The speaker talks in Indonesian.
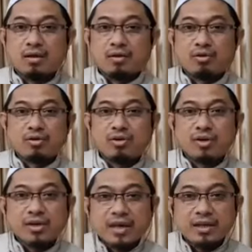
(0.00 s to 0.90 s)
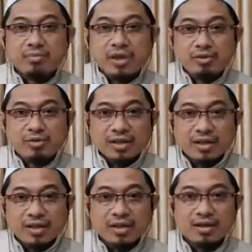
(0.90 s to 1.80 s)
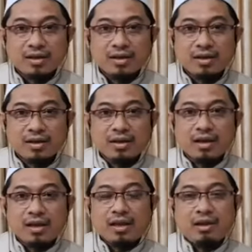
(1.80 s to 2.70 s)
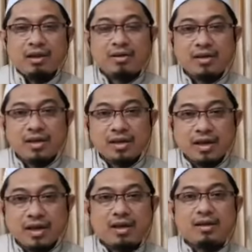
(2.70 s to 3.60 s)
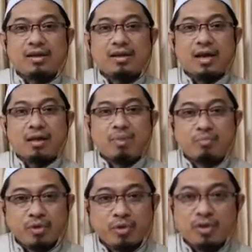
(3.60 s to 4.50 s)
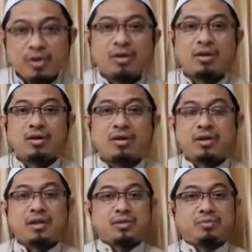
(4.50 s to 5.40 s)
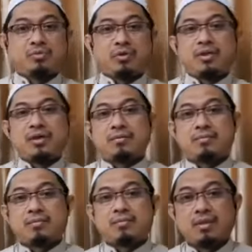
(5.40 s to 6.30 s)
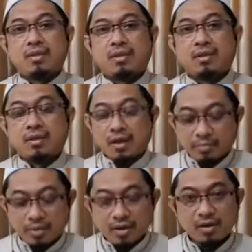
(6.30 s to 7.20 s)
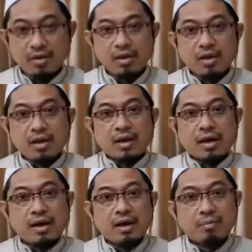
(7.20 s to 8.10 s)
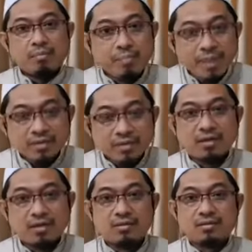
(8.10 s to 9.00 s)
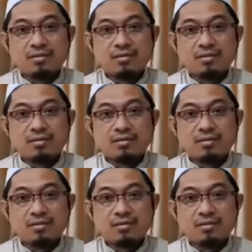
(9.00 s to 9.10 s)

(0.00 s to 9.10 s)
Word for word: Menurut logikanya begitu katanya. Ini logika yang membodohi kita semuanya. Kenapa? Karena membaca